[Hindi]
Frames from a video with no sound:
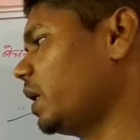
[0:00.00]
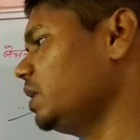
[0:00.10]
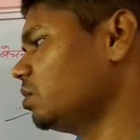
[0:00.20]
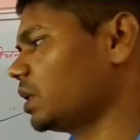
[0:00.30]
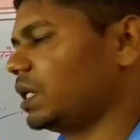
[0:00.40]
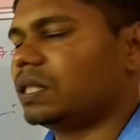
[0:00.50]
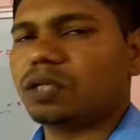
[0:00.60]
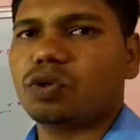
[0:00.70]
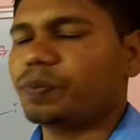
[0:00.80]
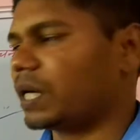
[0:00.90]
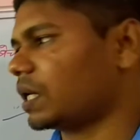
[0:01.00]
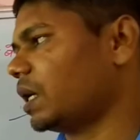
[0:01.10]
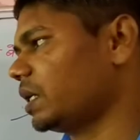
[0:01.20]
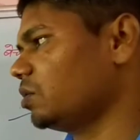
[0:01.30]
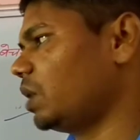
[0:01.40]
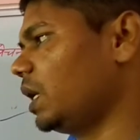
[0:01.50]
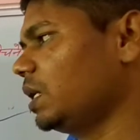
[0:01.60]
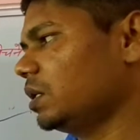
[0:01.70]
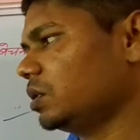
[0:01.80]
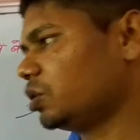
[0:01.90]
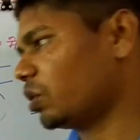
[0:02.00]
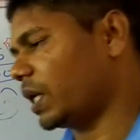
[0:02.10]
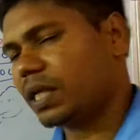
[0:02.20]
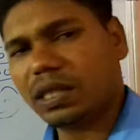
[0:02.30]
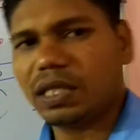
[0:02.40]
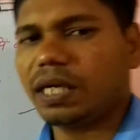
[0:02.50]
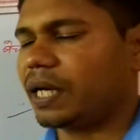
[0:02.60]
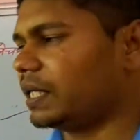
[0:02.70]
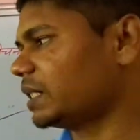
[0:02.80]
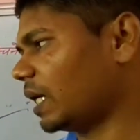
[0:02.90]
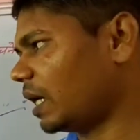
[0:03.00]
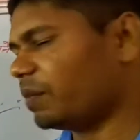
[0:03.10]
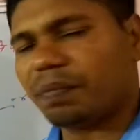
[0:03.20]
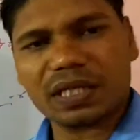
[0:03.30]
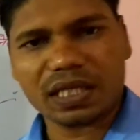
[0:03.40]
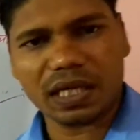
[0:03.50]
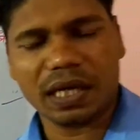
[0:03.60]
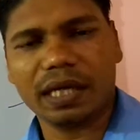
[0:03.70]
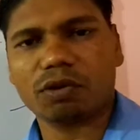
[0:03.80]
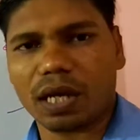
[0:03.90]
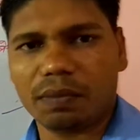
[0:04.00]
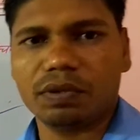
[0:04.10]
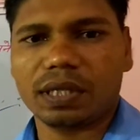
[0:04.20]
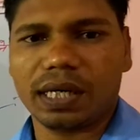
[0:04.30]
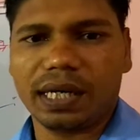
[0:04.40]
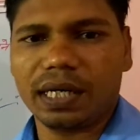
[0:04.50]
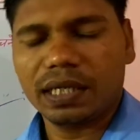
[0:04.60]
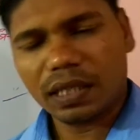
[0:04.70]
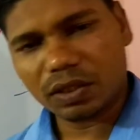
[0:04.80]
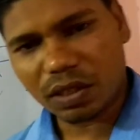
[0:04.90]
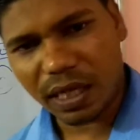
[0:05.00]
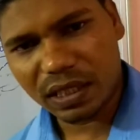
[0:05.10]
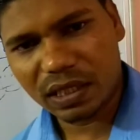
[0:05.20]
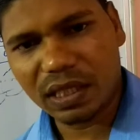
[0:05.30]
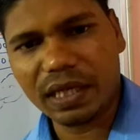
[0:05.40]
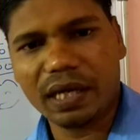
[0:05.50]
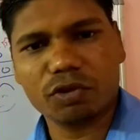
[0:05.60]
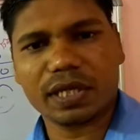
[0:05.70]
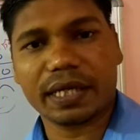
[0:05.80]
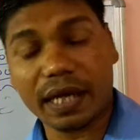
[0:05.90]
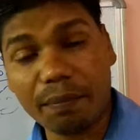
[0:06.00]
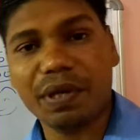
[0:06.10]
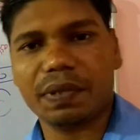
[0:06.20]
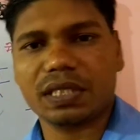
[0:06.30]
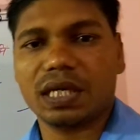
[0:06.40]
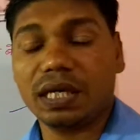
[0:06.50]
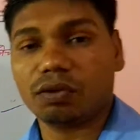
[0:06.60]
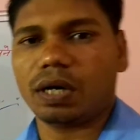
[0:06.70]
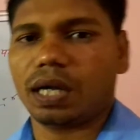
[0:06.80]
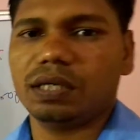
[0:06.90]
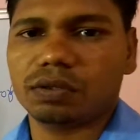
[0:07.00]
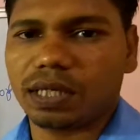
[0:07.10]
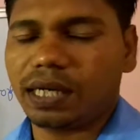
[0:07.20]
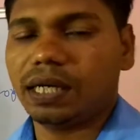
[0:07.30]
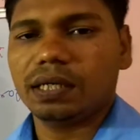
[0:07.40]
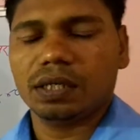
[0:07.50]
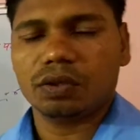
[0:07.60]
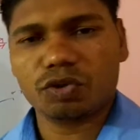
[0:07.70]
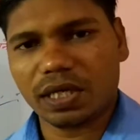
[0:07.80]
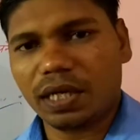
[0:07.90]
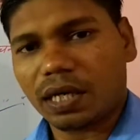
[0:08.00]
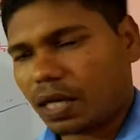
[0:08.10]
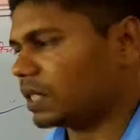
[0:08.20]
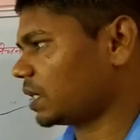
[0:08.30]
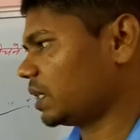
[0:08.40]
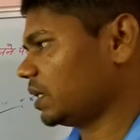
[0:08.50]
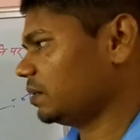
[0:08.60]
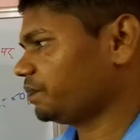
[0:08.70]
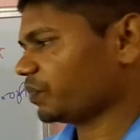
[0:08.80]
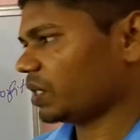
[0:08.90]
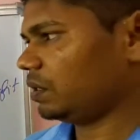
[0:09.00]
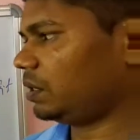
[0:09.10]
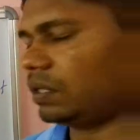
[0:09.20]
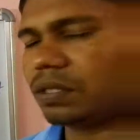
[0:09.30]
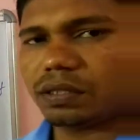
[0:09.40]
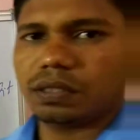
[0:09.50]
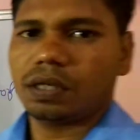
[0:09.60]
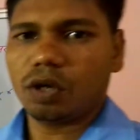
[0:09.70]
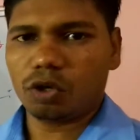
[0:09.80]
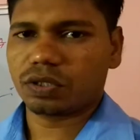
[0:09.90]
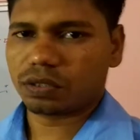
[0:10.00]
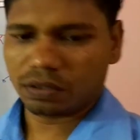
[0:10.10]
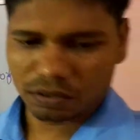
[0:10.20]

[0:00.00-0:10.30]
हानि हो गया दस रुपया का हानि हुआ जो खरीदते हैं ज्यादा में बेचते हैं तो लाभ होता है खरीदते हैं उसे कम में बेचते हैं तो हानि होता है उसे हानि करते हैं लॉस